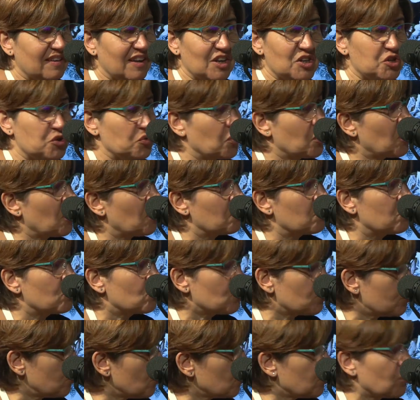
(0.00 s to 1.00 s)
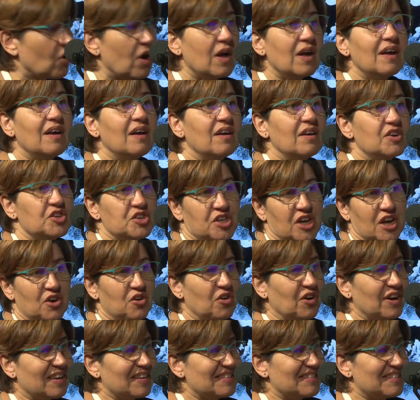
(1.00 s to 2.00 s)
région comme beaucoup d'autres.
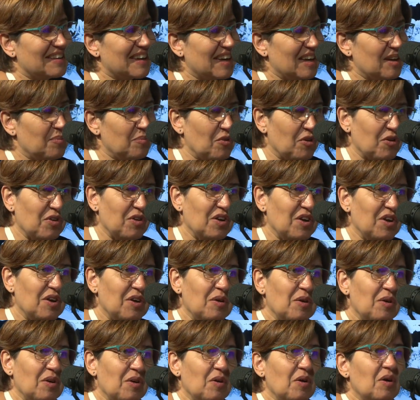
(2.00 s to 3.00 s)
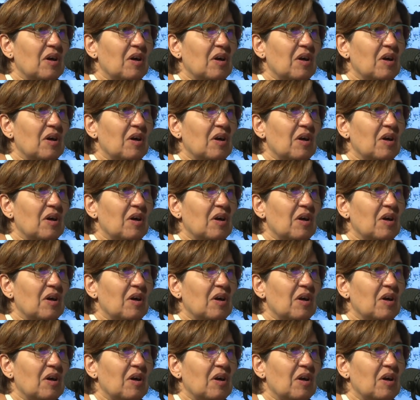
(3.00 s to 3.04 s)
Chaleur extrême, l'eau,